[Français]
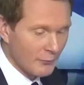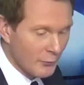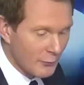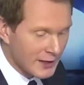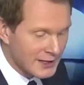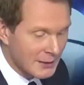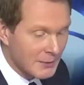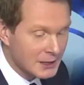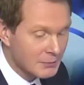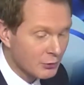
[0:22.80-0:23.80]
vous voyez sa
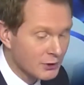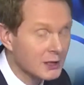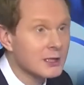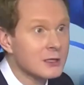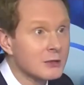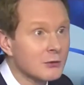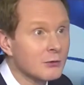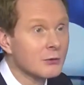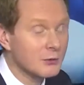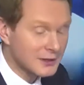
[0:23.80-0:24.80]
baisse pour des questions
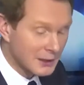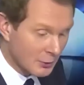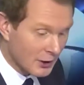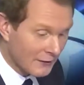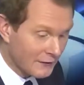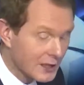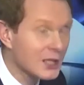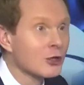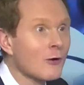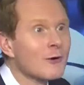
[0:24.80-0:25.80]
euh, démographiques, et
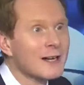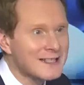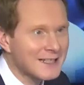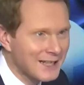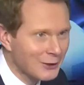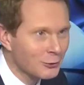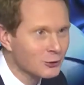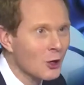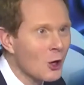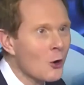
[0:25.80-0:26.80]
je renvoie les internautes
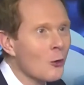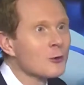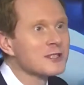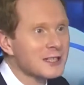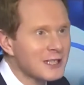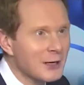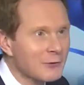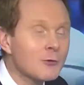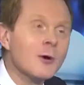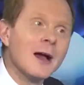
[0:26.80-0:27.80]
aux
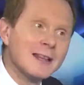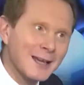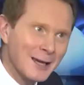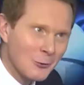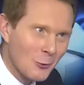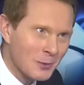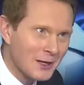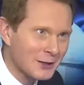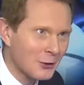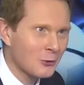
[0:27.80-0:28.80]
interviews très
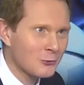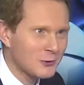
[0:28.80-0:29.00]
complètes que